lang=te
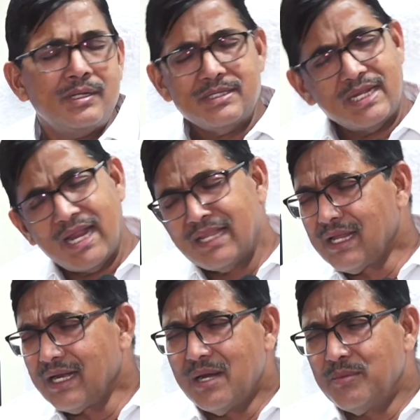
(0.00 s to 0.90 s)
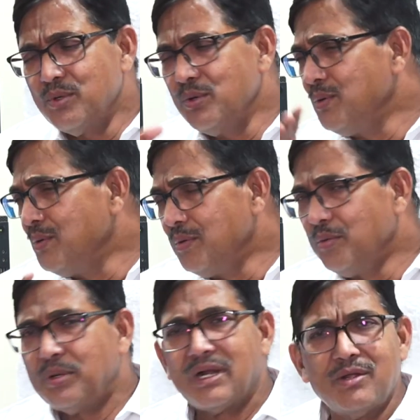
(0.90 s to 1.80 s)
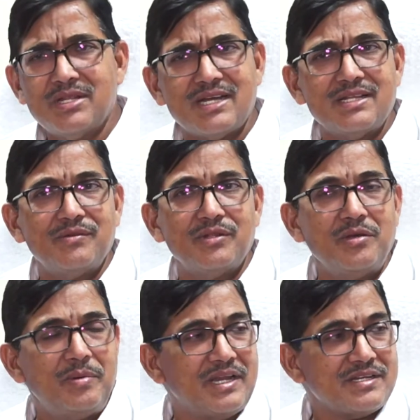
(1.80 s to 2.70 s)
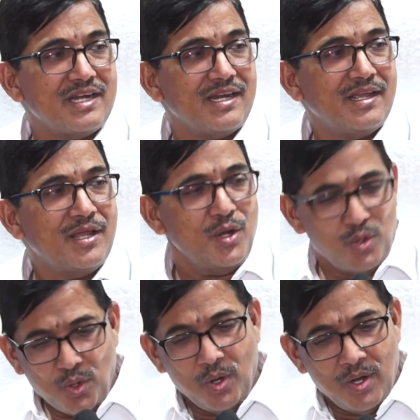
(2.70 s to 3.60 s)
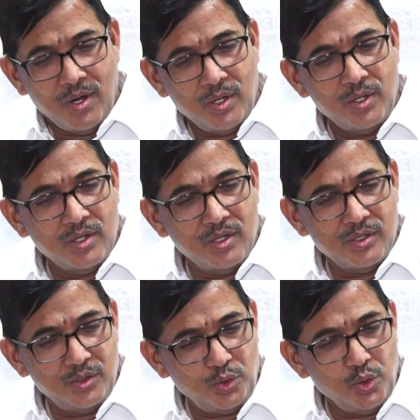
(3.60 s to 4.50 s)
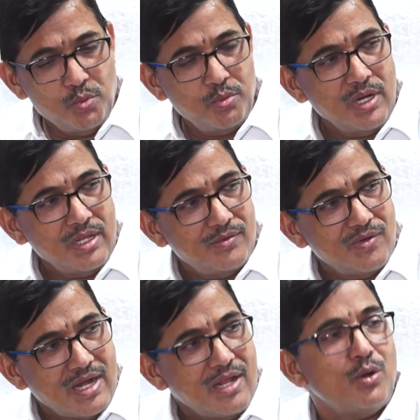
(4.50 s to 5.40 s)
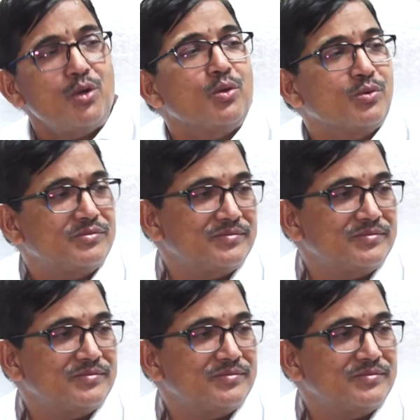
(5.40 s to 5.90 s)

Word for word: జలాంతర్గాములు పడవల సంగతి వదిలిపెట్టేసేయండి ట్యూబుల ద్వారా రోడ్లు